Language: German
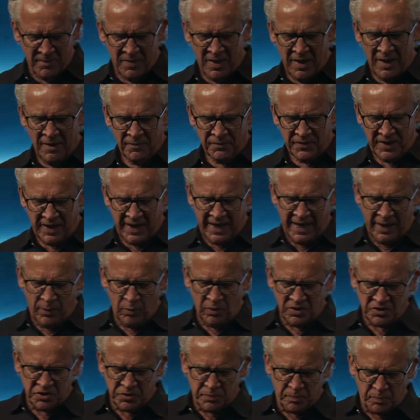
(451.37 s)
Von dem
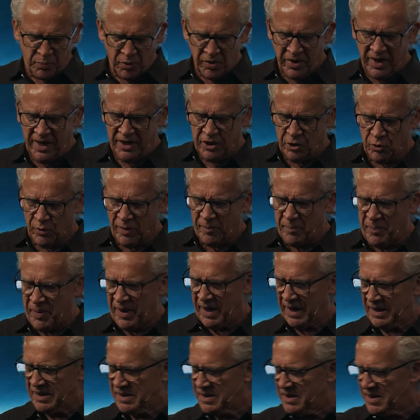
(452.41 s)
Zeitpunkt, als er in eine
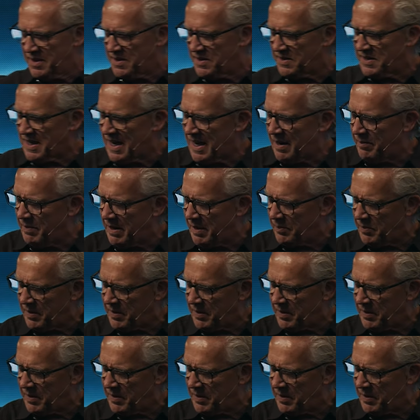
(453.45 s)
Grube geworfen wurde,